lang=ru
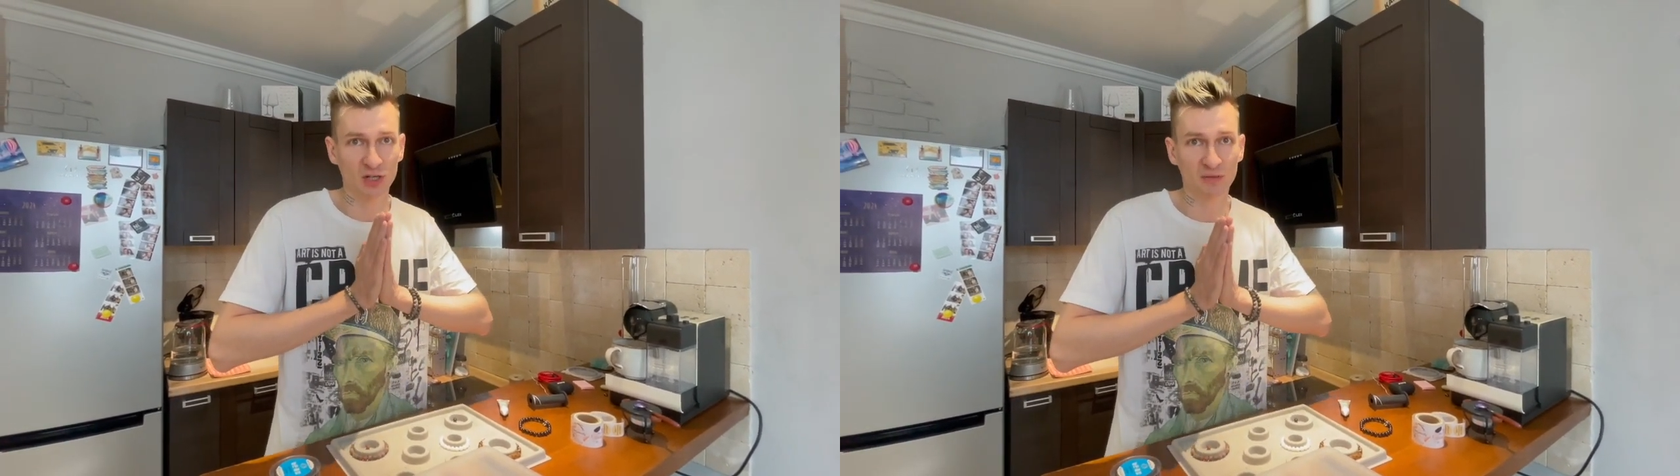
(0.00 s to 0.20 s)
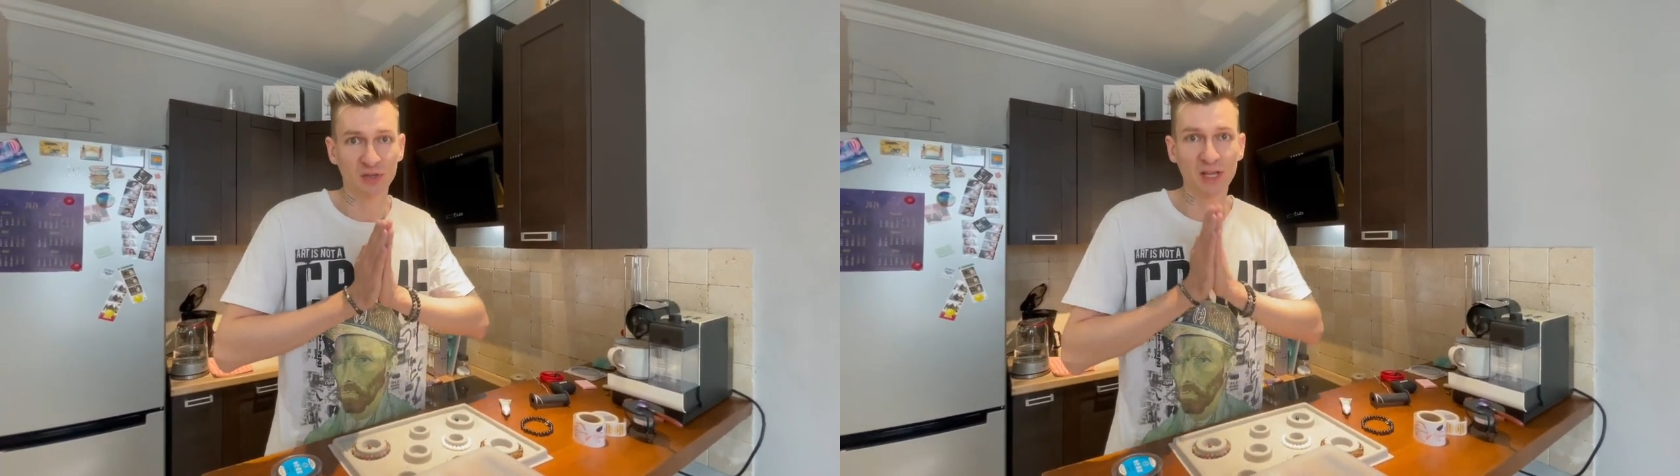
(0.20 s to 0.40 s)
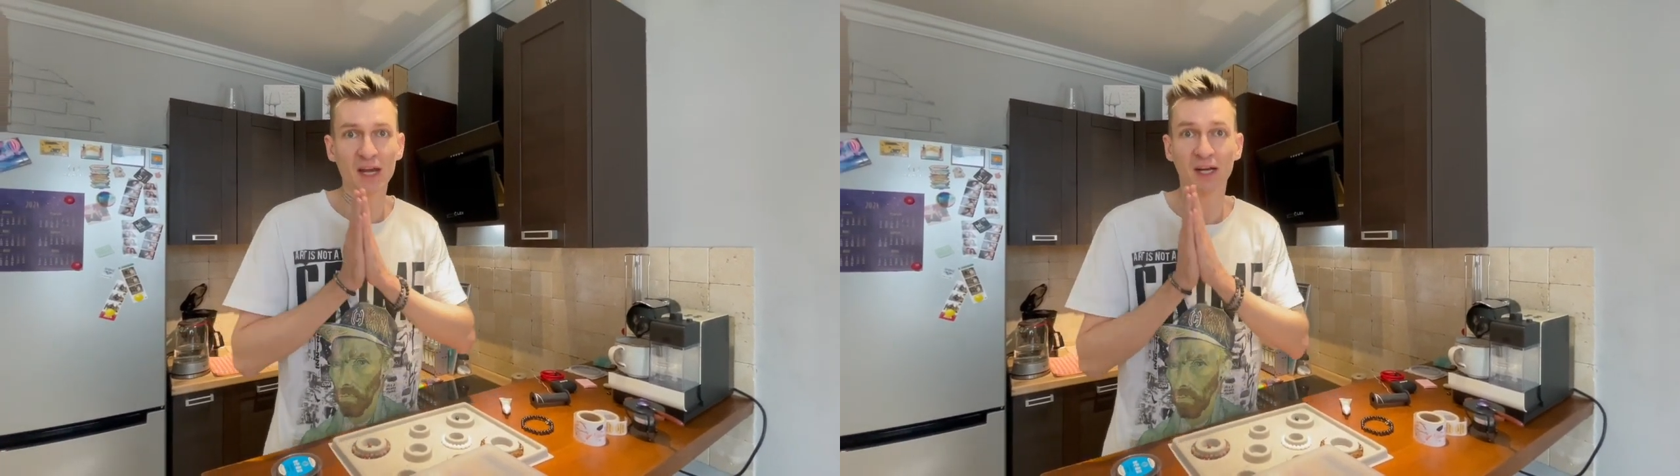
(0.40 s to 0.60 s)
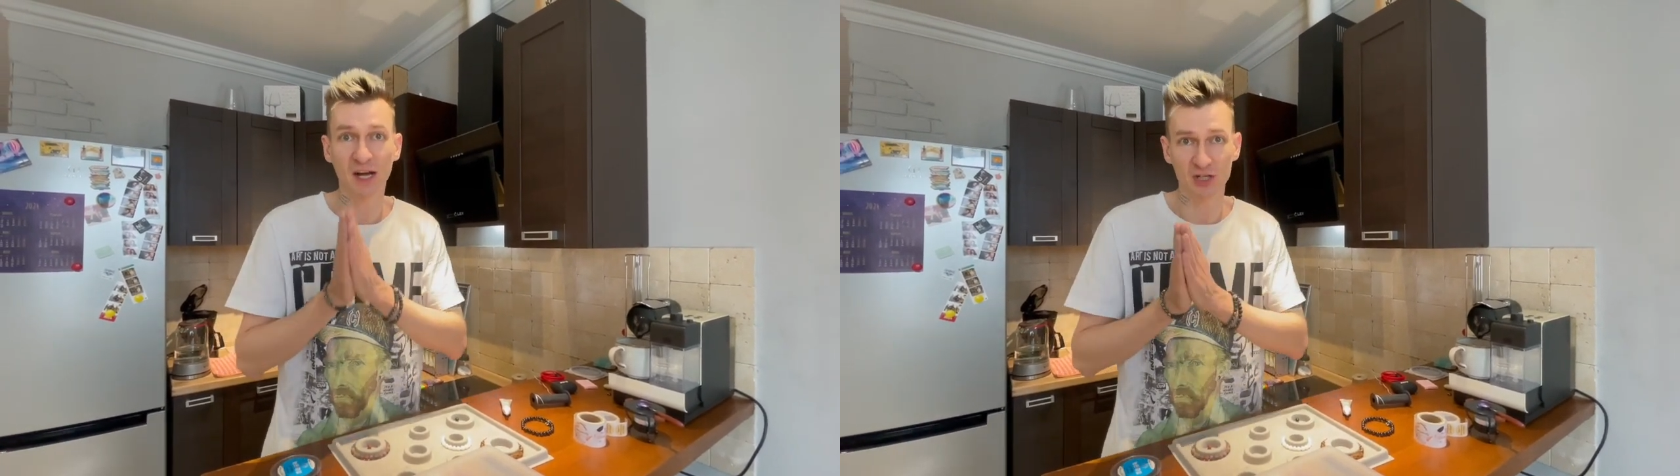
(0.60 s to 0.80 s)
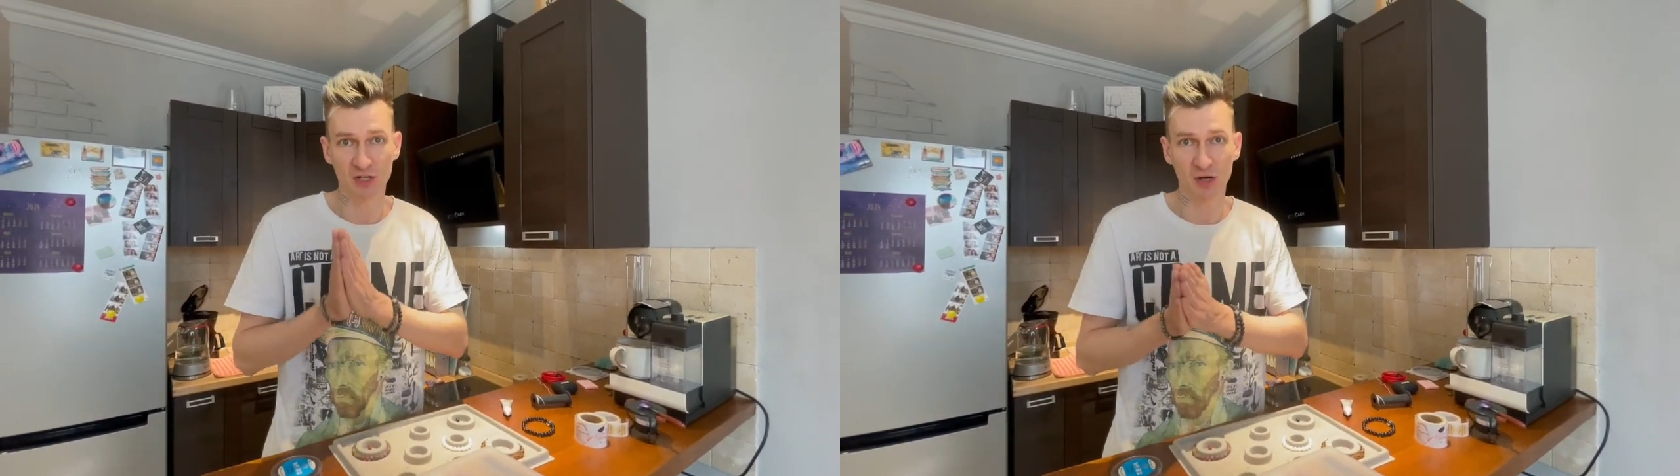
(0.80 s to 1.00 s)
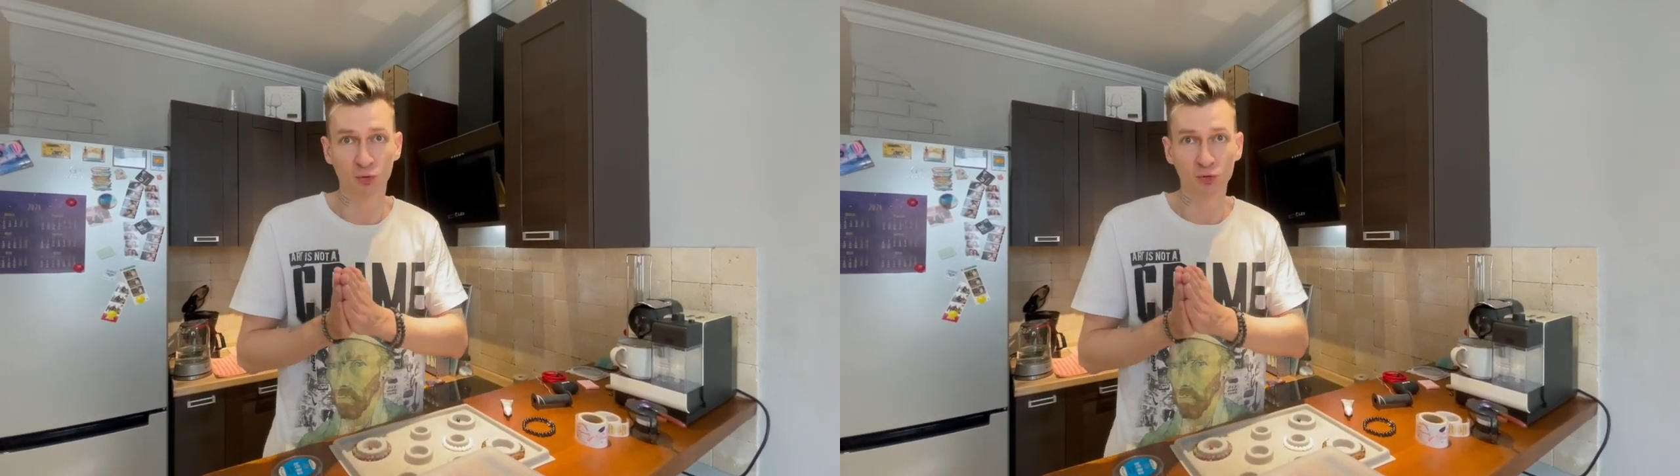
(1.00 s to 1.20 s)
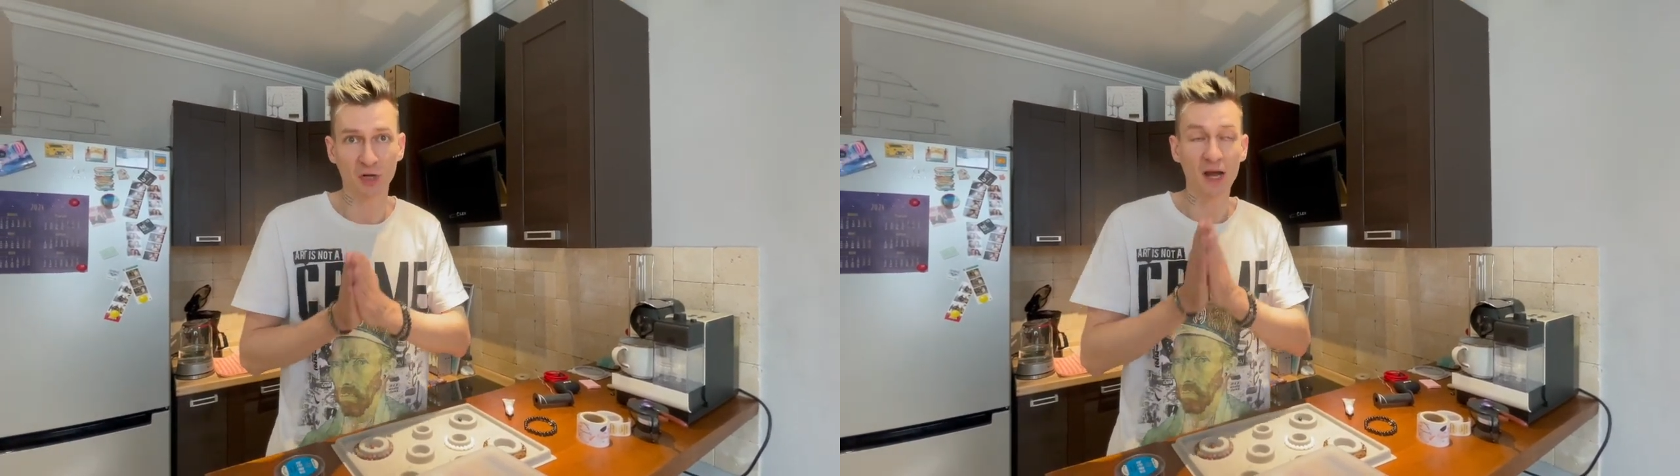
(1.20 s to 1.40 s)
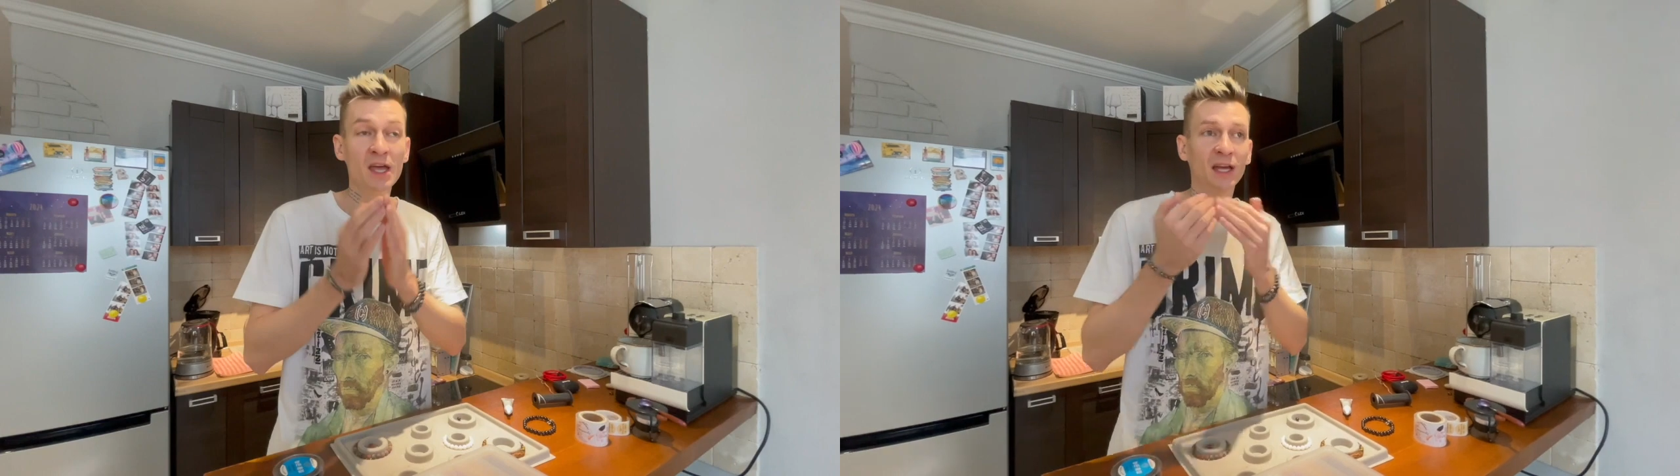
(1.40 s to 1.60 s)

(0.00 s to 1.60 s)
комментарии каждое утро.